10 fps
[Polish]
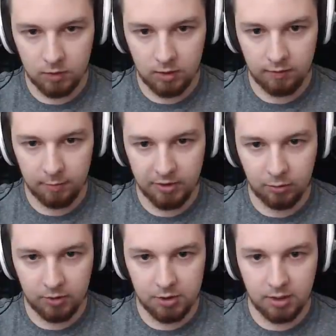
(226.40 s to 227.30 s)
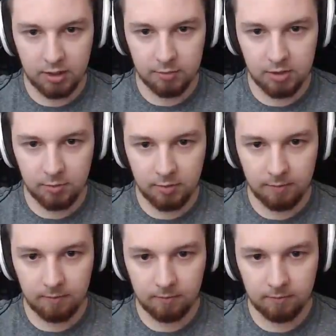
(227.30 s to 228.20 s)
Ty we, bo ja tutaj się ganiam z
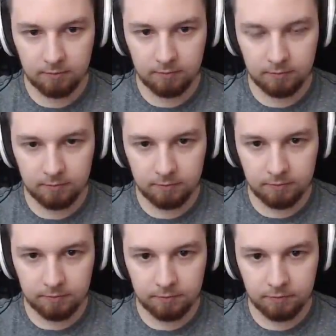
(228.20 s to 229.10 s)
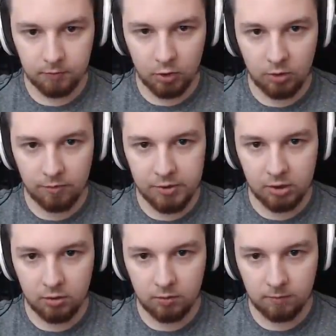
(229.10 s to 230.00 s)
typem. Widzę go, no. Do, do, domu.
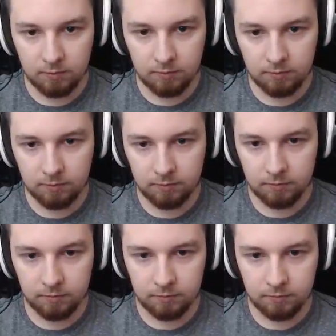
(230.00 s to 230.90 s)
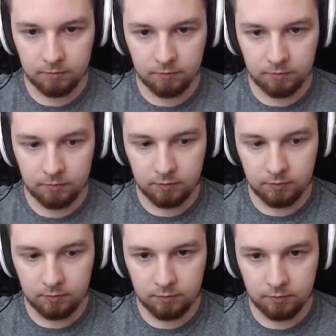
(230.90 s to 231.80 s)
domu. Tak. Tego
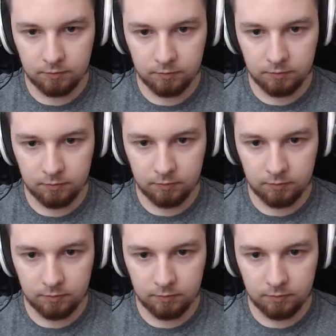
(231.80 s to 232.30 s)
na parterze.